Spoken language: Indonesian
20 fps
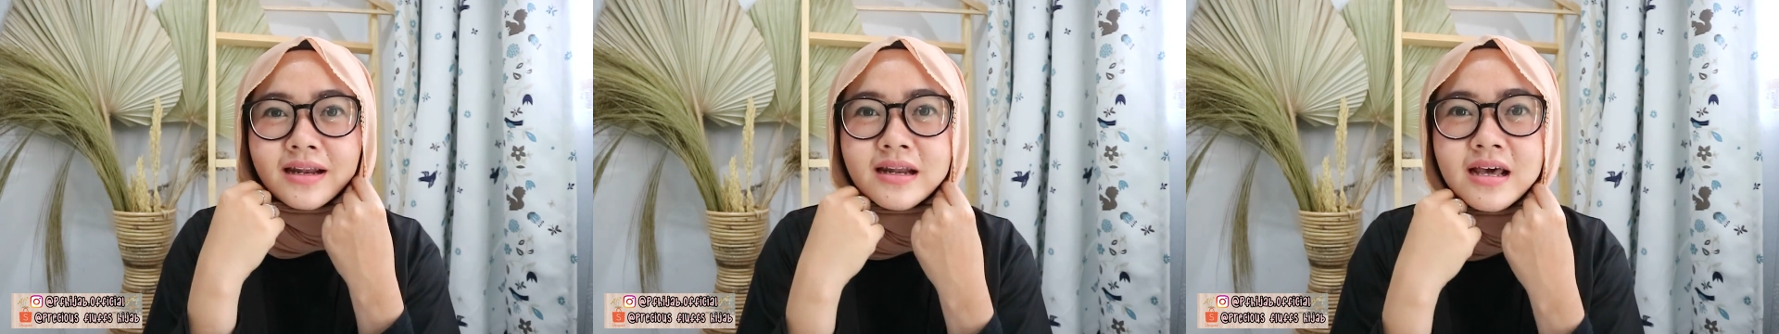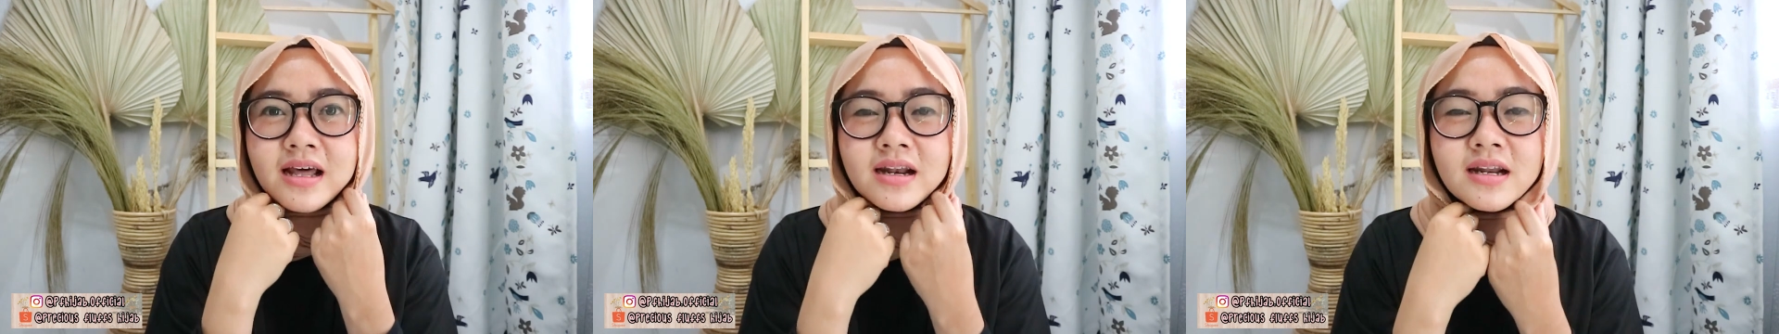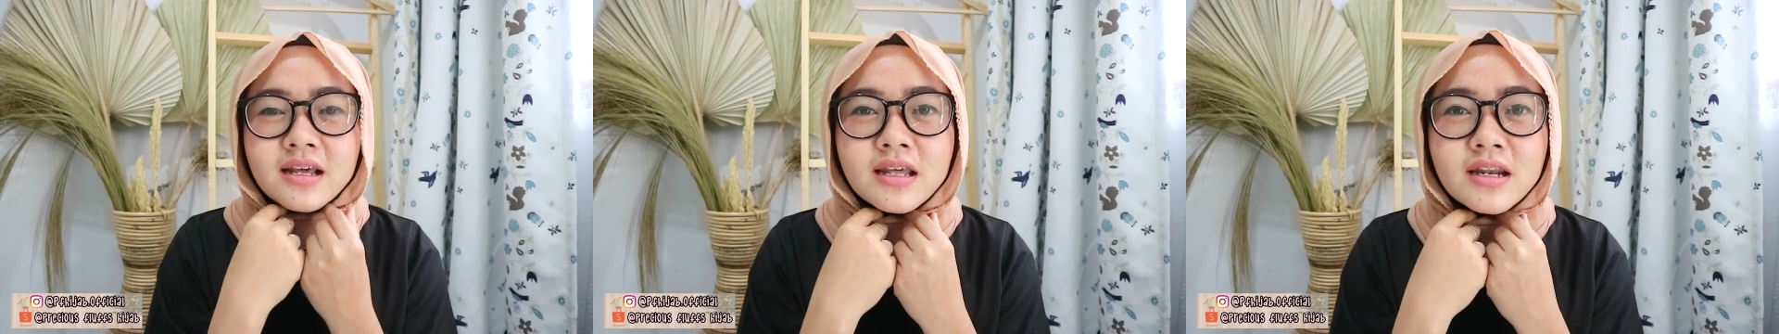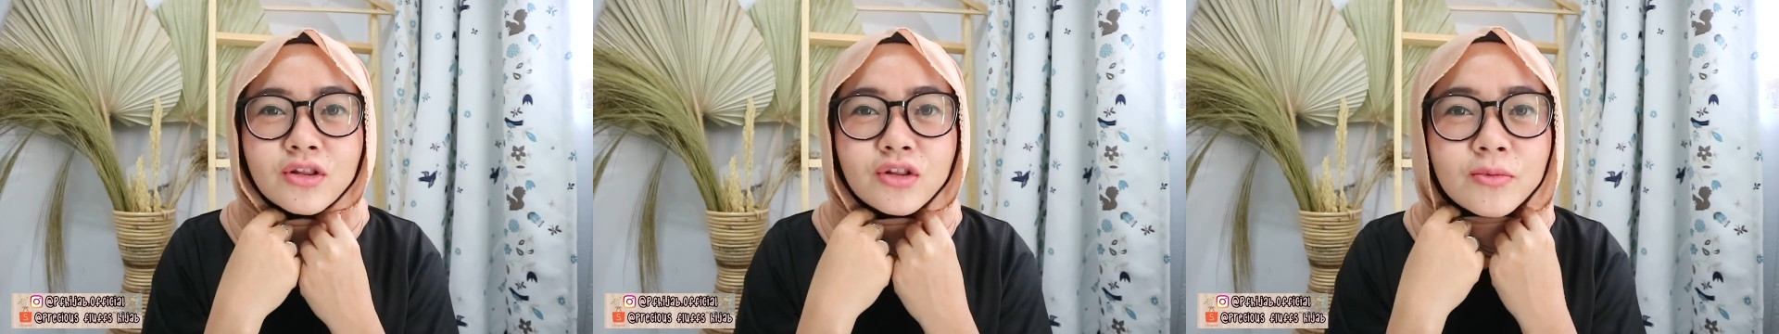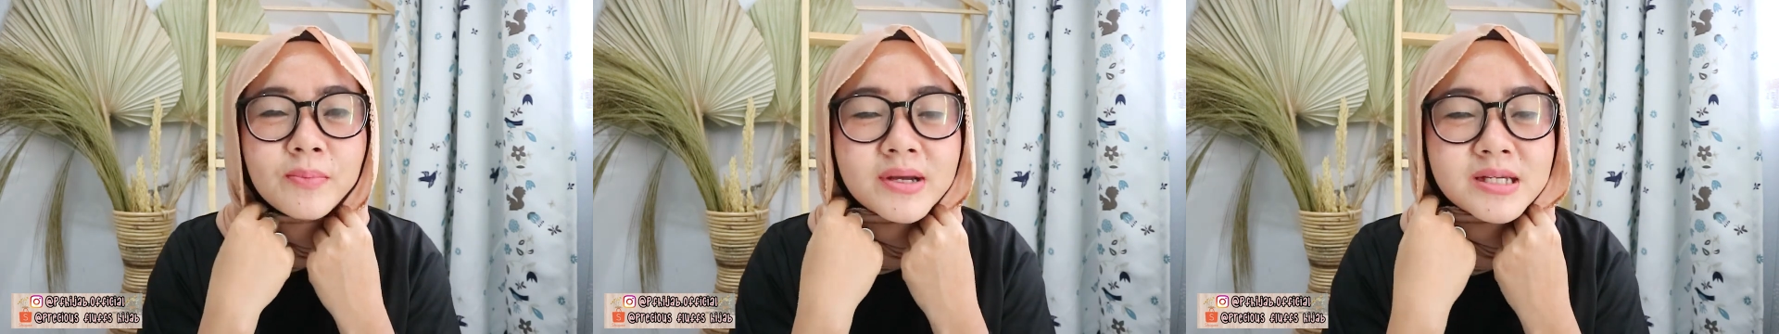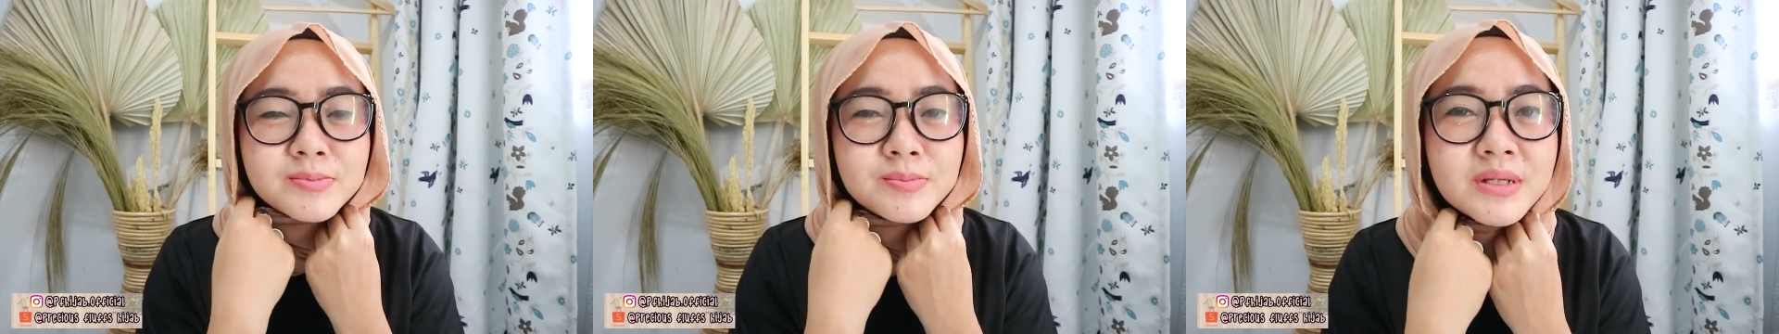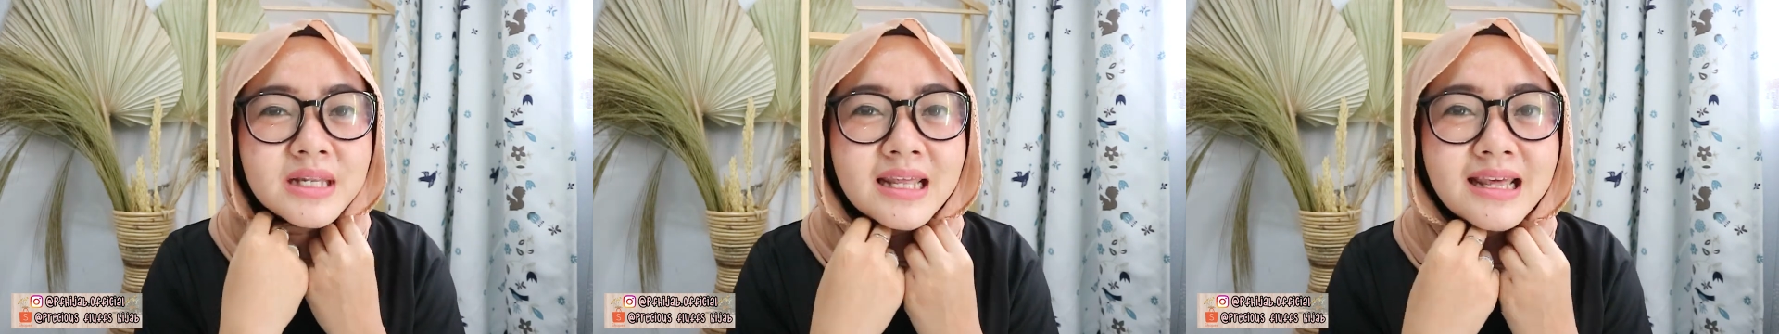dan ini tuh
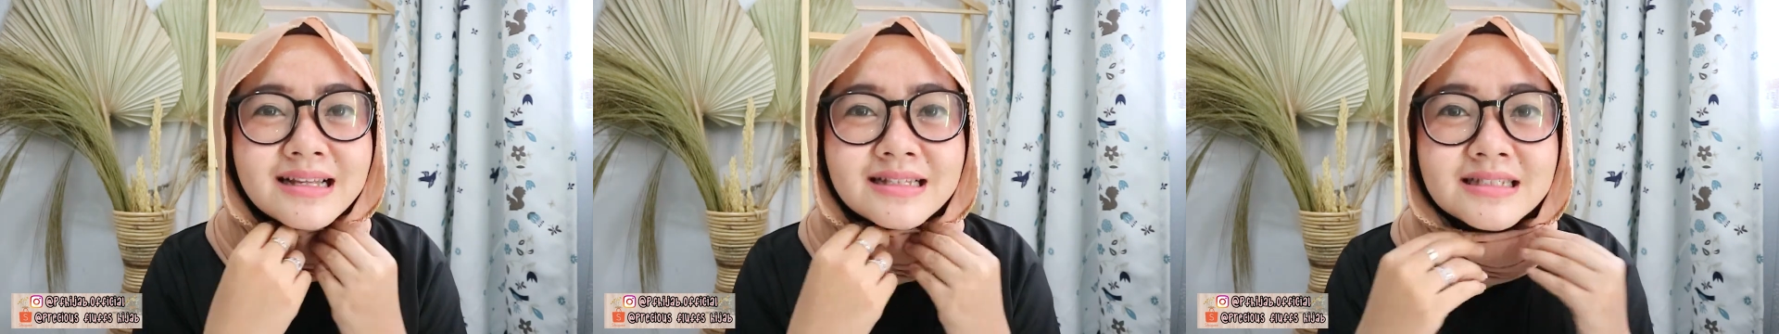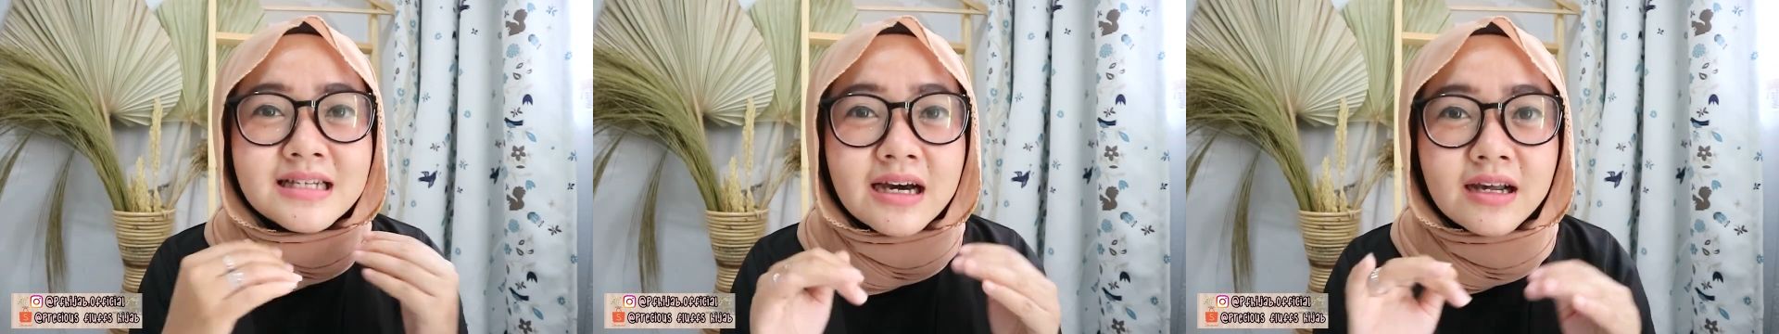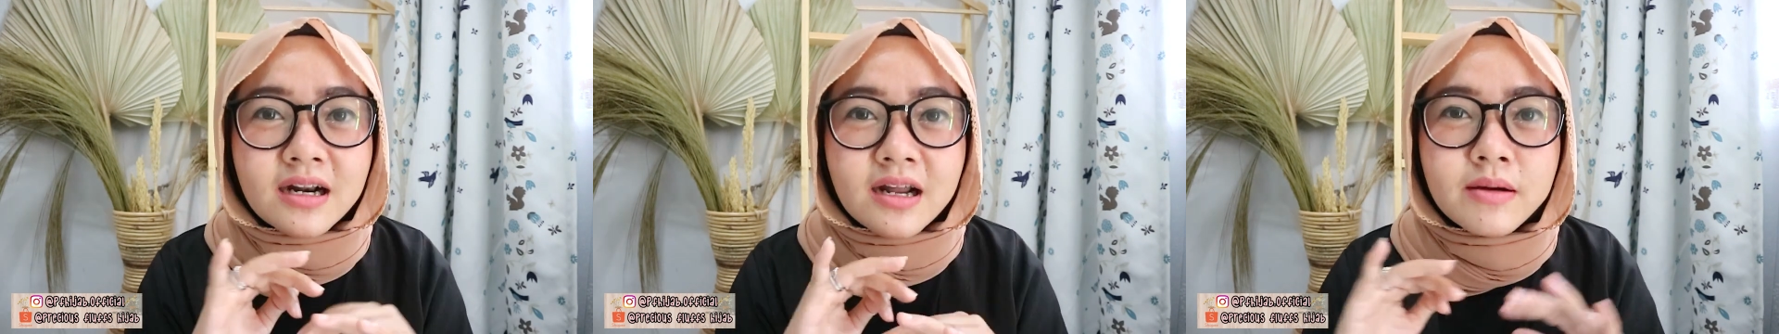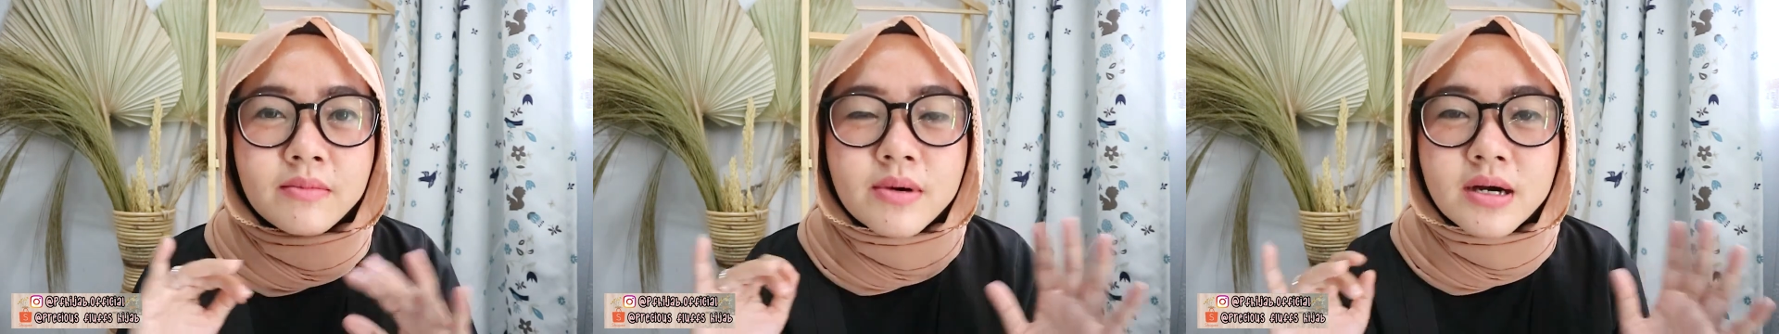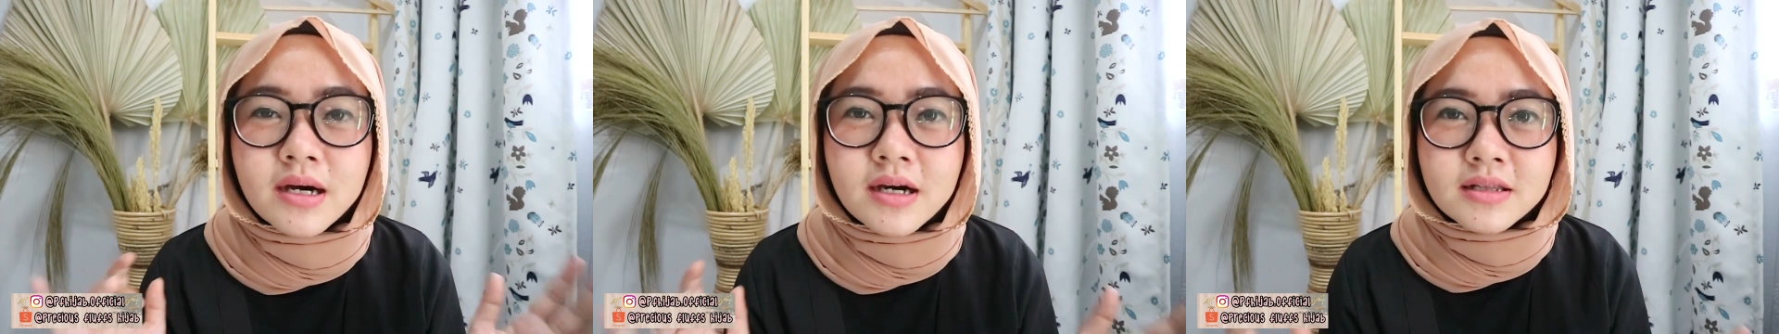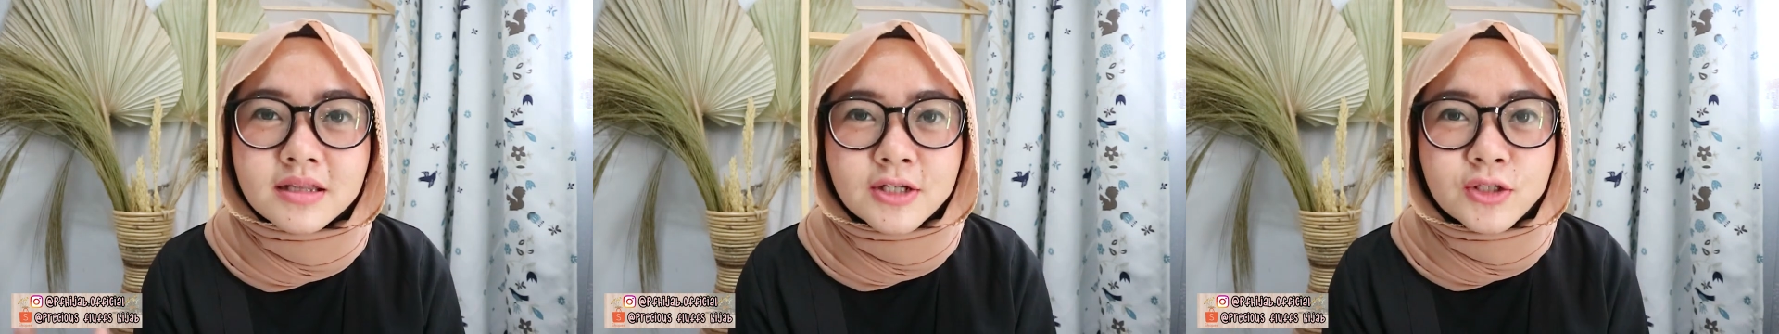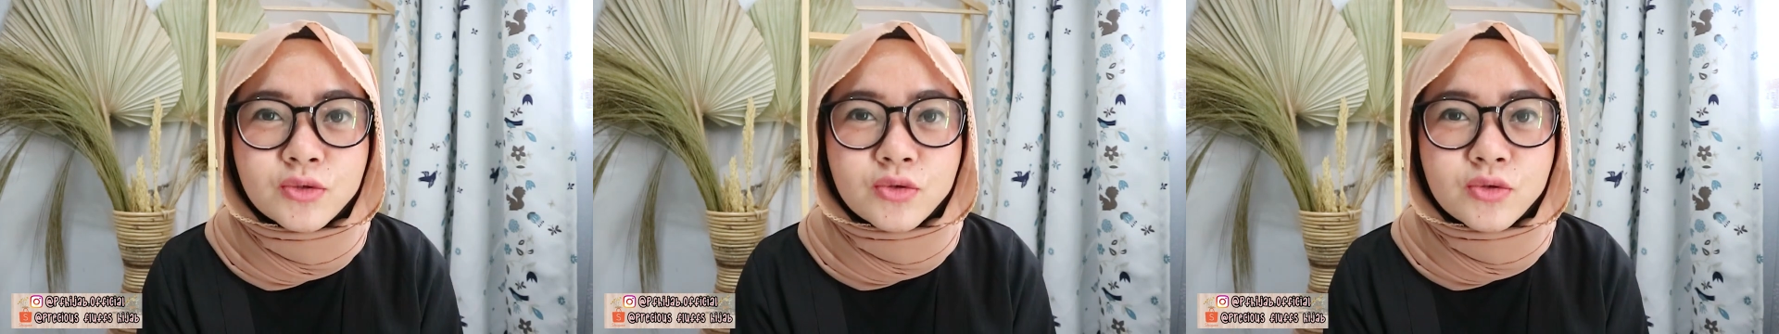pasmina yang jarang banget